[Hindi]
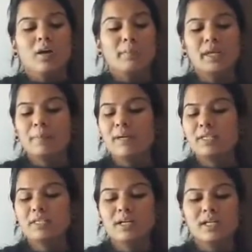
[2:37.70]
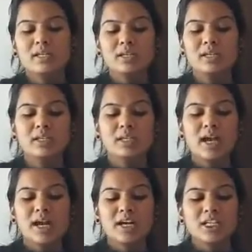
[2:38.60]
मेरे पास घड़ी नहीं थी
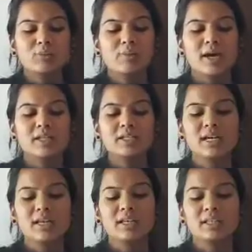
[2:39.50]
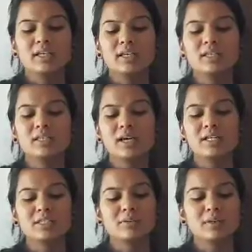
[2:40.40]
आकाश में बादल छा रहे थे इस
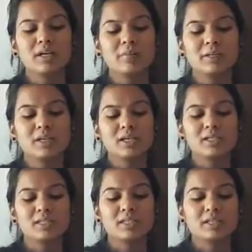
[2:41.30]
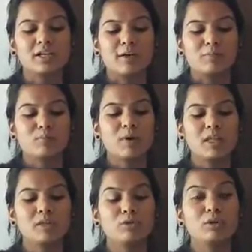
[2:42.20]
कारण समय का पता न चल सका
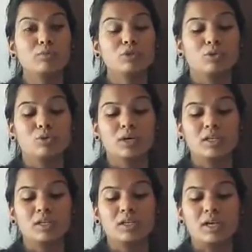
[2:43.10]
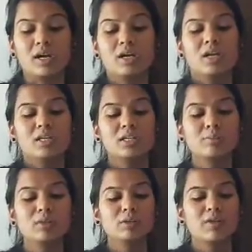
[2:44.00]
बादलों ने मुझे धोखा दे दिया
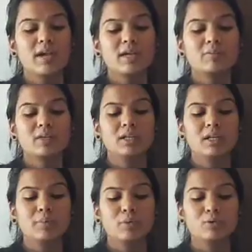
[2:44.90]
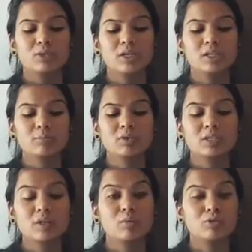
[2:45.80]
जब तक व्यायाम के लिए पहुंचा तब
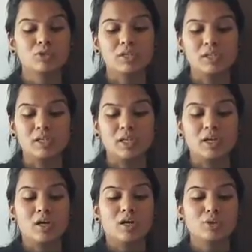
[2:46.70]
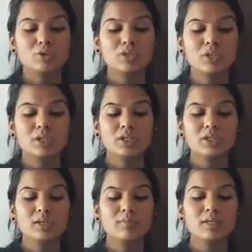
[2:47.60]
तक सब लोग चल दिए दूसरे
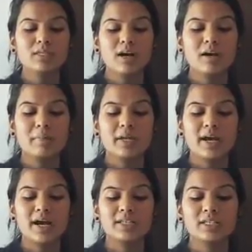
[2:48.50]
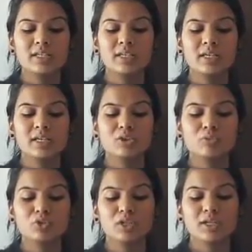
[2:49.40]
दिन घिमी साहब ने हाजिरी देखी तो
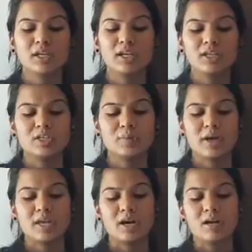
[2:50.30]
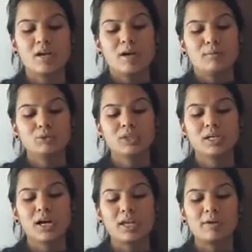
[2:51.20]
मुझे गैर हाजिर पाया मुझसे
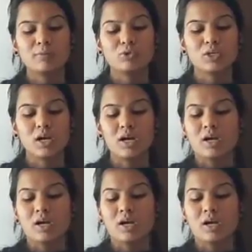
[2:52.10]
कारण पूछा